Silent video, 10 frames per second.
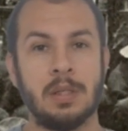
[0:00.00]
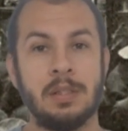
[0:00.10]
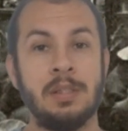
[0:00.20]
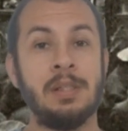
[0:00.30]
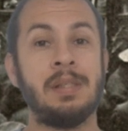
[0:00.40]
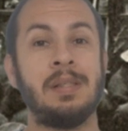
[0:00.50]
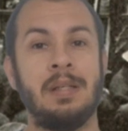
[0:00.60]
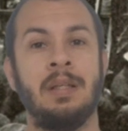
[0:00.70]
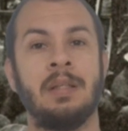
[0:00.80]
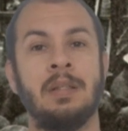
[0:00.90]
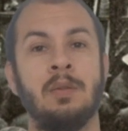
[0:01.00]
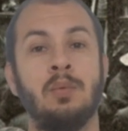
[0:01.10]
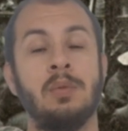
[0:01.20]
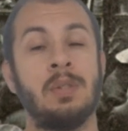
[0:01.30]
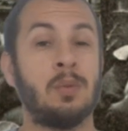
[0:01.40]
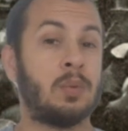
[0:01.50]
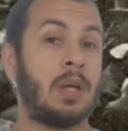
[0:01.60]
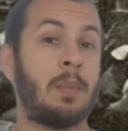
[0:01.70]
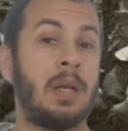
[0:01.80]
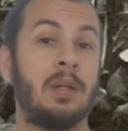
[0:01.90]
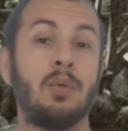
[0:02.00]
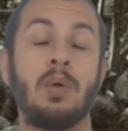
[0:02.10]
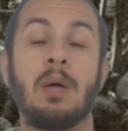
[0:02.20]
de dizer que o, se o trabalhador